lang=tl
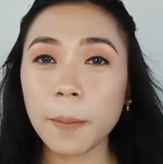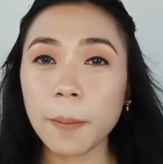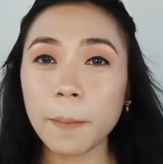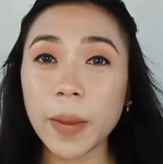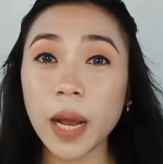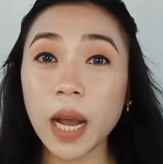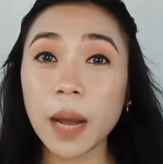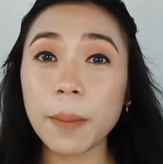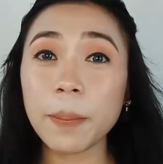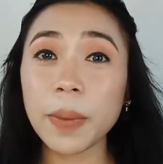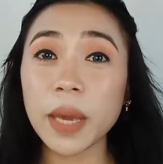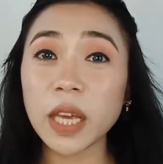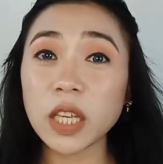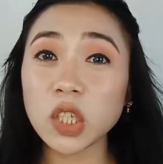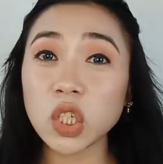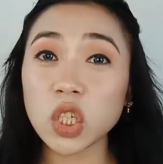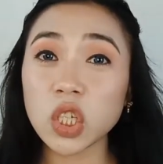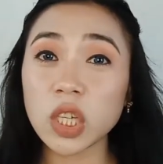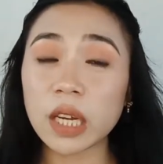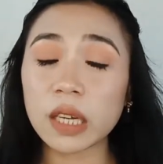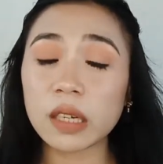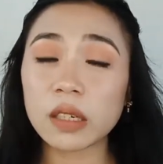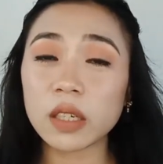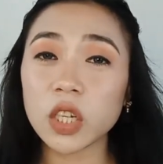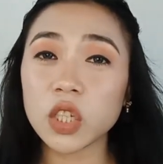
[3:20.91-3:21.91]
mga page
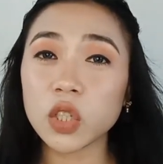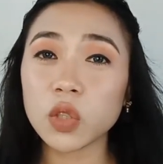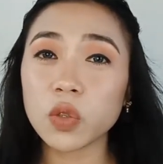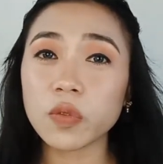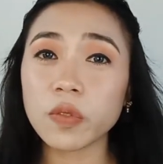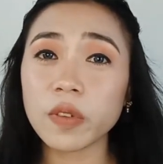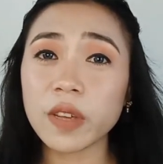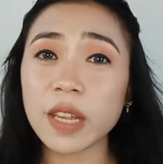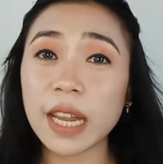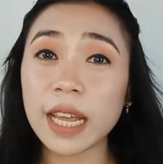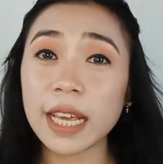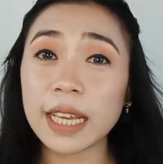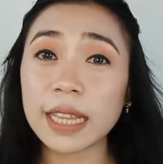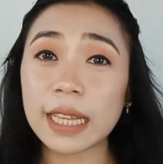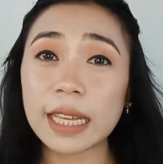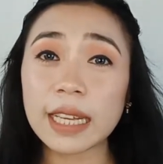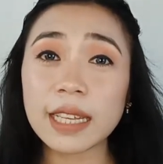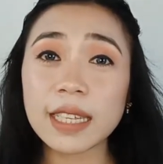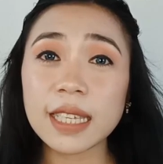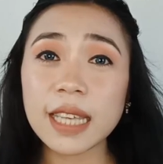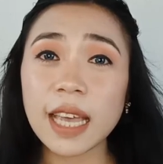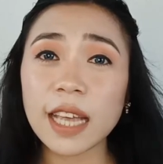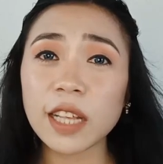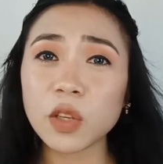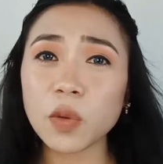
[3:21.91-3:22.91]
ng
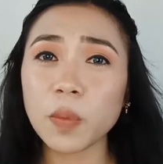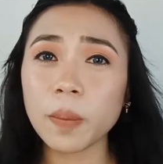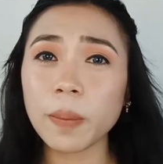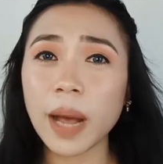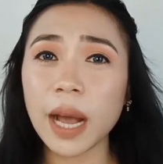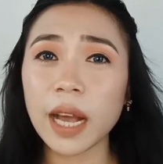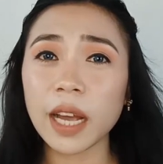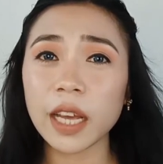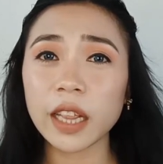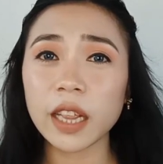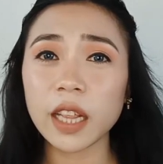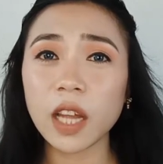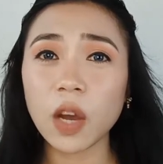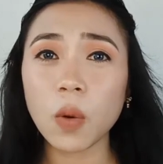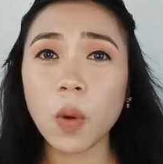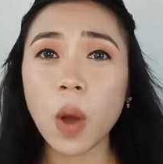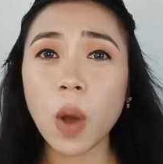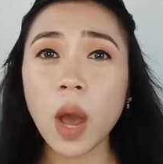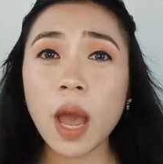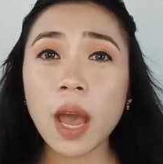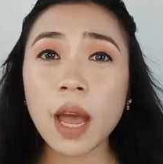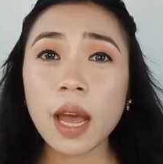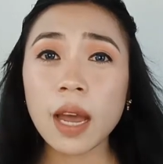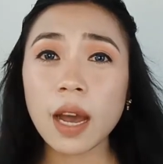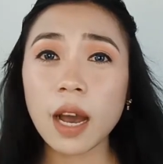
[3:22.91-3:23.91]
rejuvenating set kung bakit daw
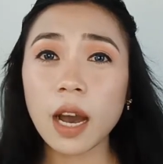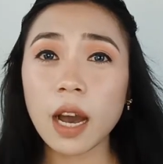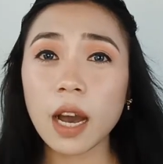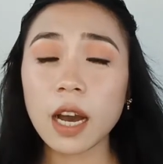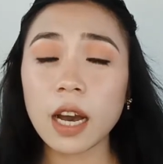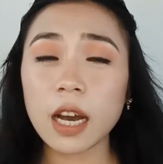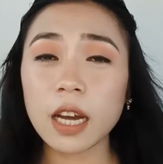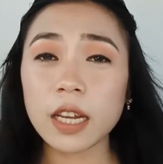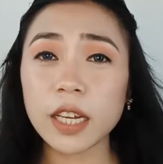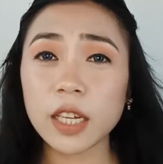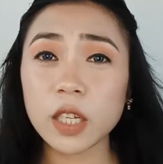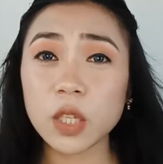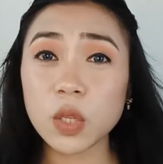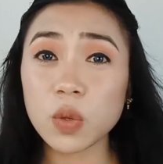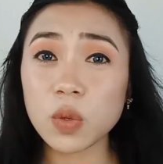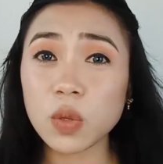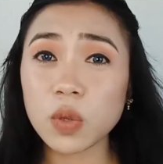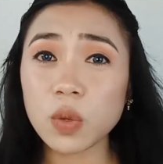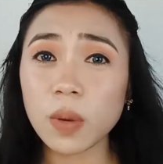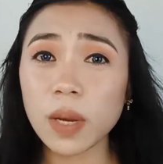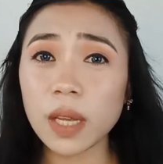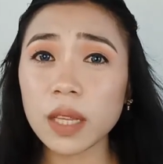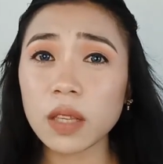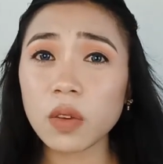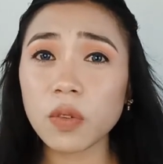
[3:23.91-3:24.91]
uh,
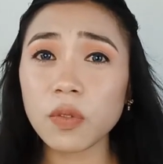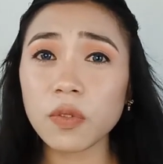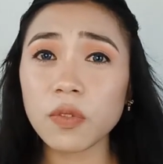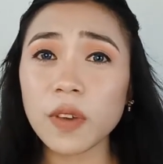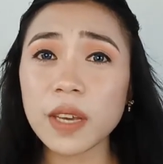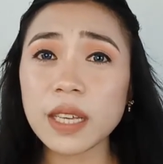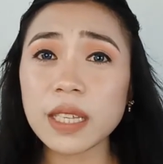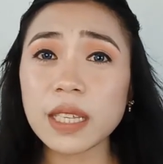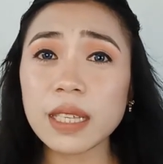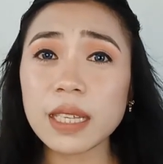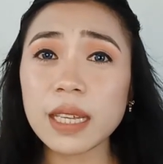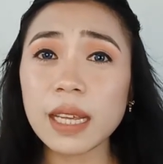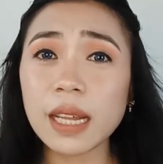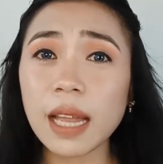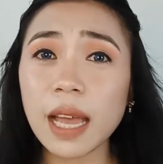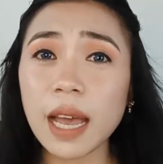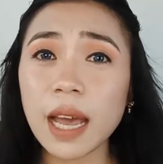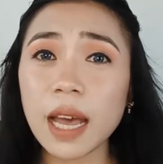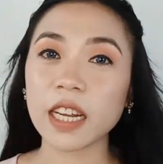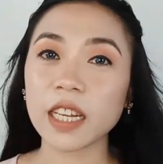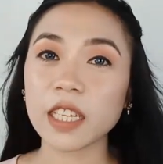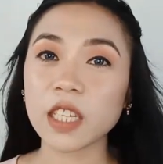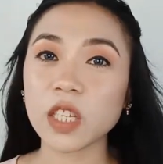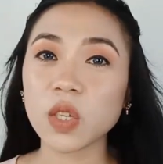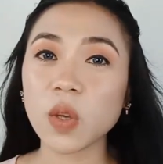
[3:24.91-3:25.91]
nagsusugat yung face nila.